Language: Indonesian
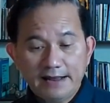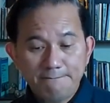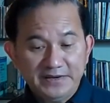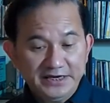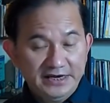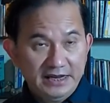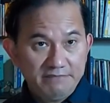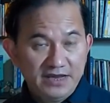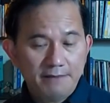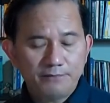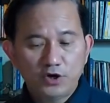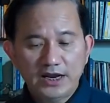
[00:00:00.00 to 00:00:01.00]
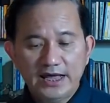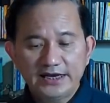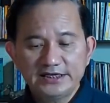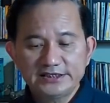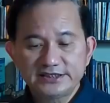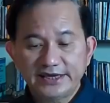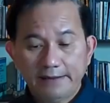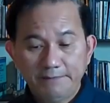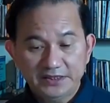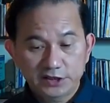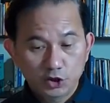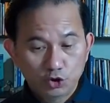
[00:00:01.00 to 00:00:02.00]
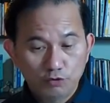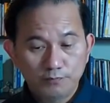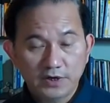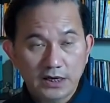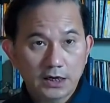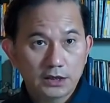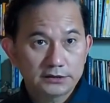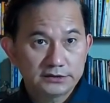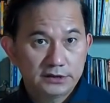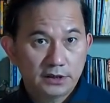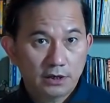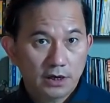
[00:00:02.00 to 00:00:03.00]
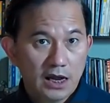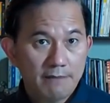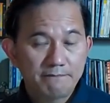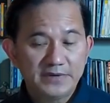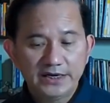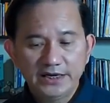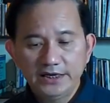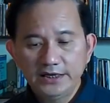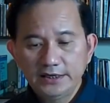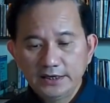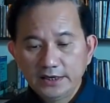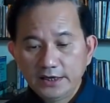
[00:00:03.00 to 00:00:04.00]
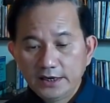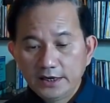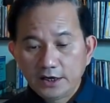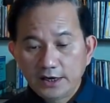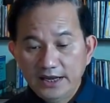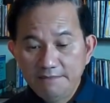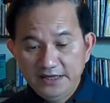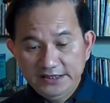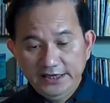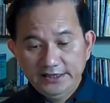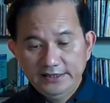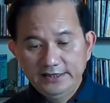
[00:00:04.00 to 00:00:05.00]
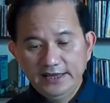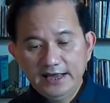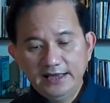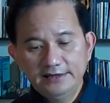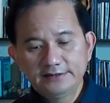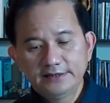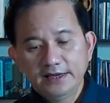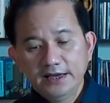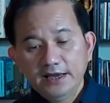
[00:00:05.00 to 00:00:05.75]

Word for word: company name-nya Polaris Capital Group Company Limited ya.